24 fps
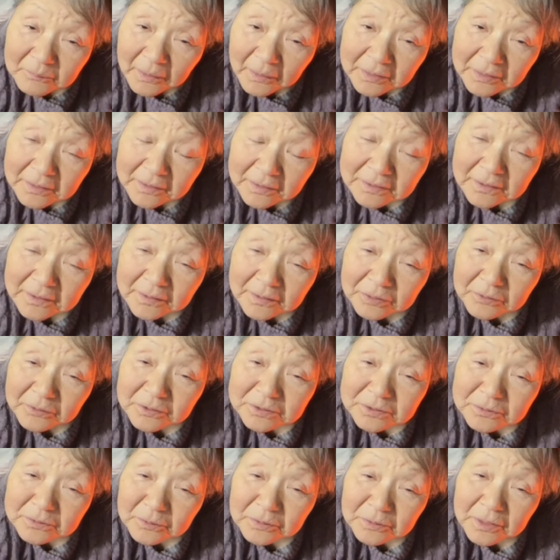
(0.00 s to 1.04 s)
マネージャー
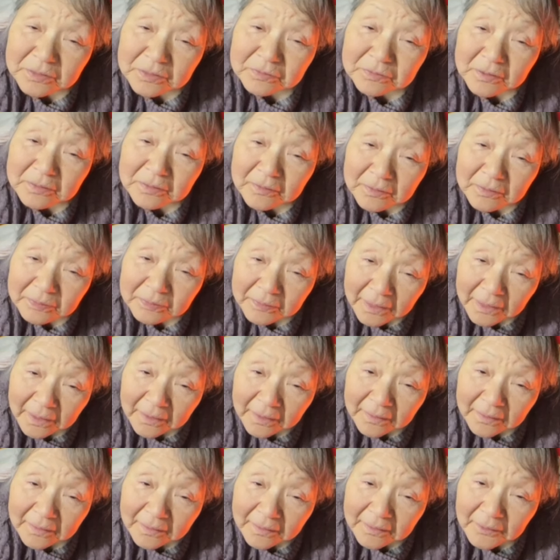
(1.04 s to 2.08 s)
と一緒になったんだっ
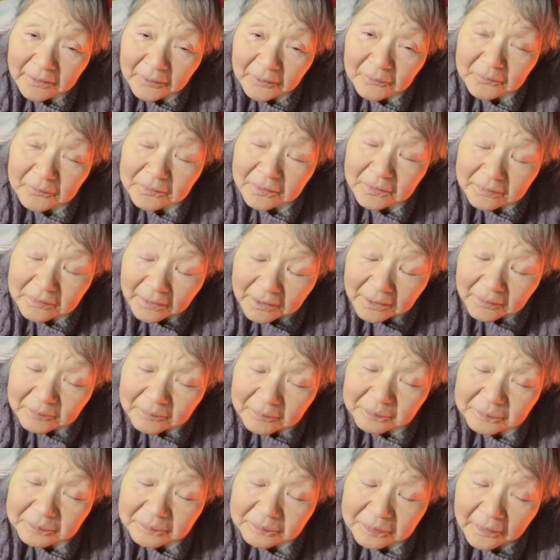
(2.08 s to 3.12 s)
てほいで
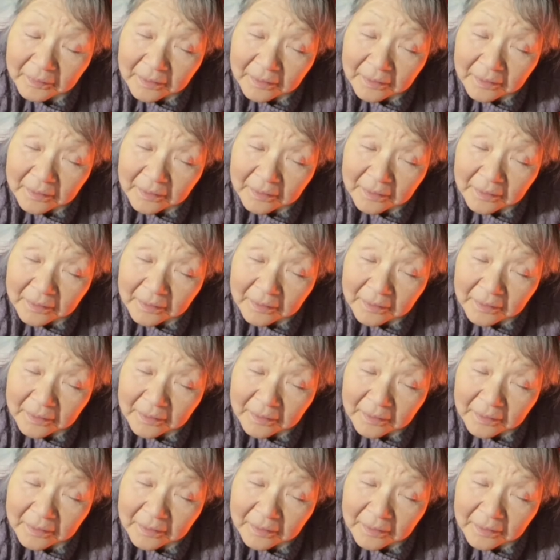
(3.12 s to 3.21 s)
ね